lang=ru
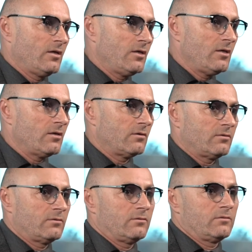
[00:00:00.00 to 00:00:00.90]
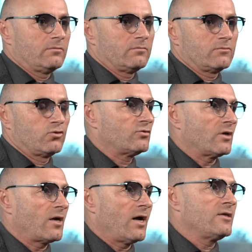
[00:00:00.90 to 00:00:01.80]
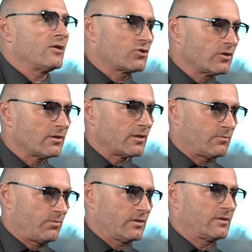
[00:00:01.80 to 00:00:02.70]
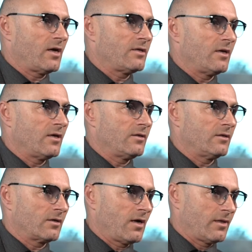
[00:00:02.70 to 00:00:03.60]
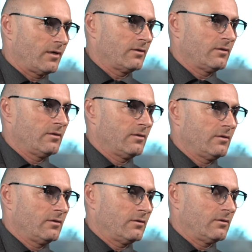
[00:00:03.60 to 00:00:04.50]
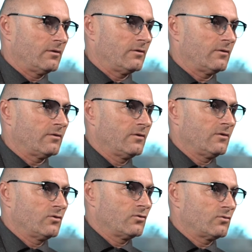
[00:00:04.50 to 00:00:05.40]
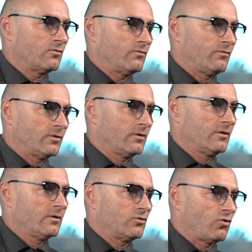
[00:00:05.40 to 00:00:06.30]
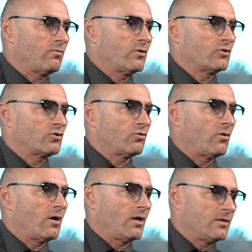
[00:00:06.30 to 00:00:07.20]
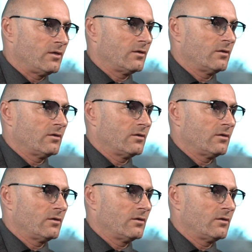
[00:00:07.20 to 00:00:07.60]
И Тут такая неожиданность признания Ирана э, в том, что они